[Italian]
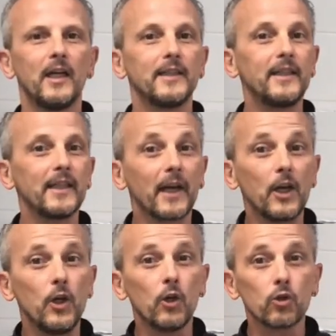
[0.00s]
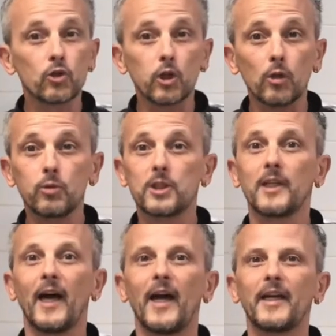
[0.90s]
Dire non so
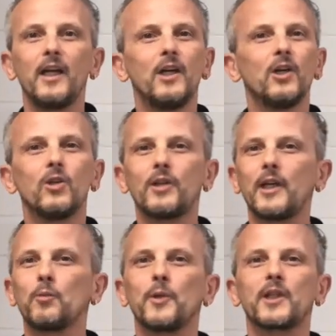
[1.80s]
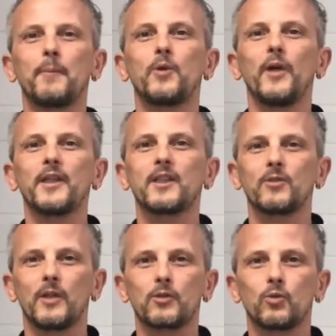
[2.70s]
cucinare ora non potrà più
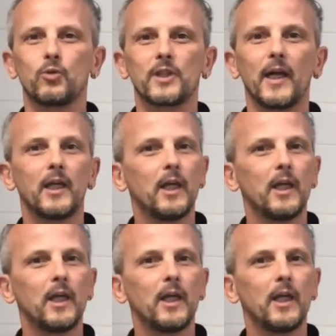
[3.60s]
essere una scusa.